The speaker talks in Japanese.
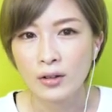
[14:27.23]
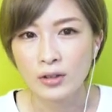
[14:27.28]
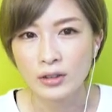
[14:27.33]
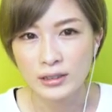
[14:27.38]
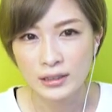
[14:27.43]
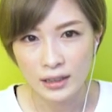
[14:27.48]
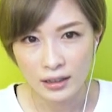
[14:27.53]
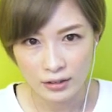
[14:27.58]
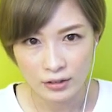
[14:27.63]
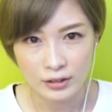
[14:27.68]
こ
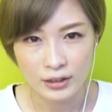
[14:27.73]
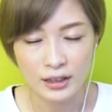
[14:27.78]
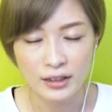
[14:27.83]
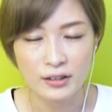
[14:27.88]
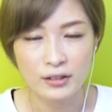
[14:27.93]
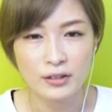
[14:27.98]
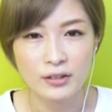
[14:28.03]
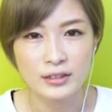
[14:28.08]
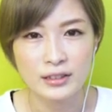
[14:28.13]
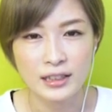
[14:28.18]
ちらの
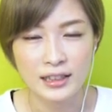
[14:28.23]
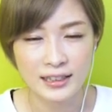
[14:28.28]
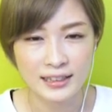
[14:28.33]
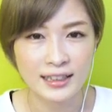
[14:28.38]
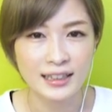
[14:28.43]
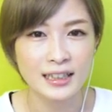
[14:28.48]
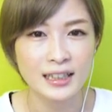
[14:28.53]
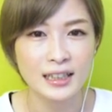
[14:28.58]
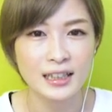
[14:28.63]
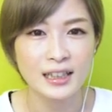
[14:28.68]
ギルドぜひ
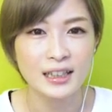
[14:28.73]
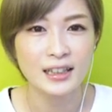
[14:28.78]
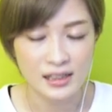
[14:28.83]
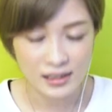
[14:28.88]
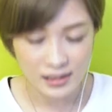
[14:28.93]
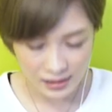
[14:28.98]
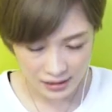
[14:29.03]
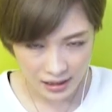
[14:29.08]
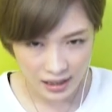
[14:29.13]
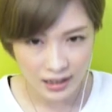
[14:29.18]
ぜひ
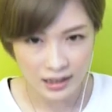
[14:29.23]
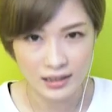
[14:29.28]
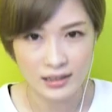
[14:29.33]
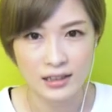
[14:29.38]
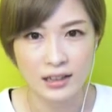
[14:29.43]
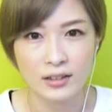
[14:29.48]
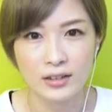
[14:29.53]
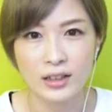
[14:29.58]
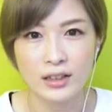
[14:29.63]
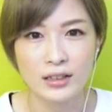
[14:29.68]
申請
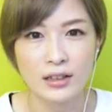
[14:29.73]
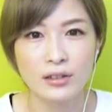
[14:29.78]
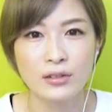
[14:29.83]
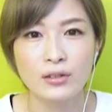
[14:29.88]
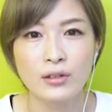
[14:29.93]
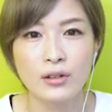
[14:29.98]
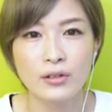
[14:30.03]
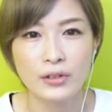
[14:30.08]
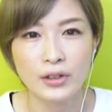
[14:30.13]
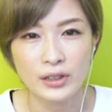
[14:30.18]
してくださる
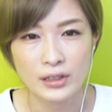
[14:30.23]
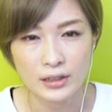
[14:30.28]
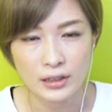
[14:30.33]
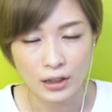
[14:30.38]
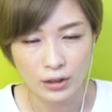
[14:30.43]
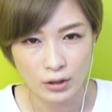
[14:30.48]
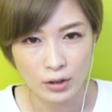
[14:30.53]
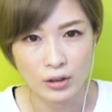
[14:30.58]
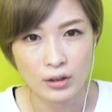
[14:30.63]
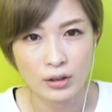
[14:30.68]
と嬉しい
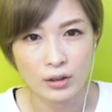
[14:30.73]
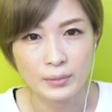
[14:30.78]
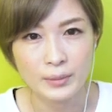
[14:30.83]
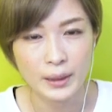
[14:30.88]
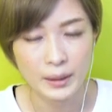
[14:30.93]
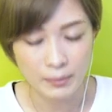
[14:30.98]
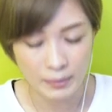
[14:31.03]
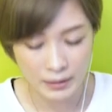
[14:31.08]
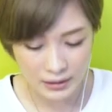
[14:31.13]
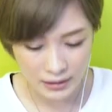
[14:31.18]
なと
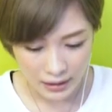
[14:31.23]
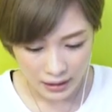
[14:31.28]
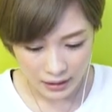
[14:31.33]
思います。